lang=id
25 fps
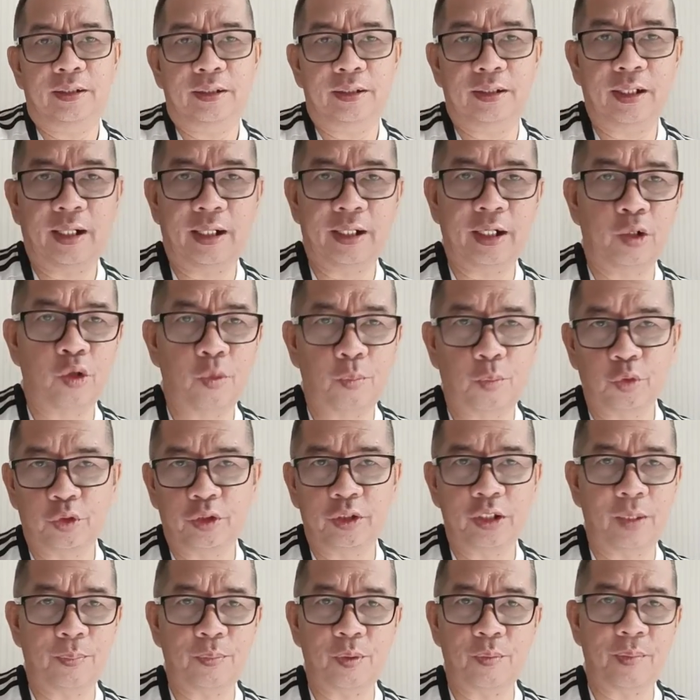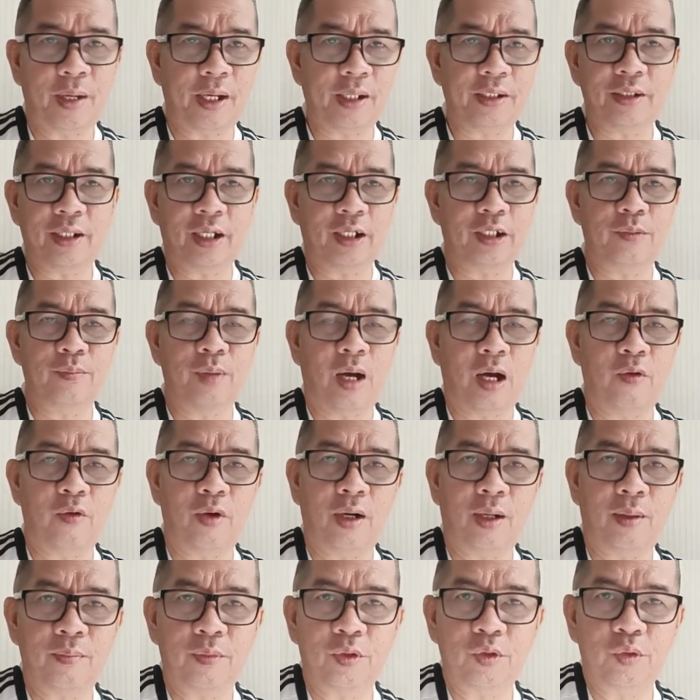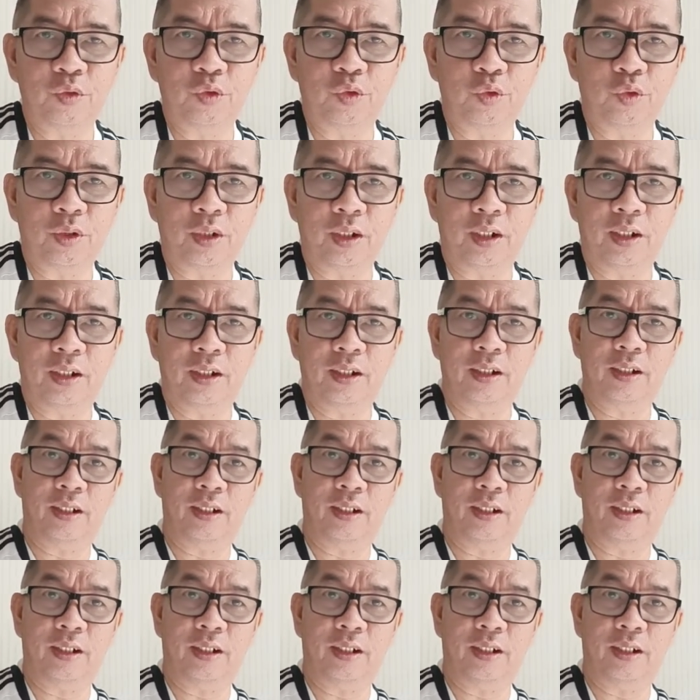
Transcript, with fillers: Ya, ada 23 pemain yang dibawa menuju ke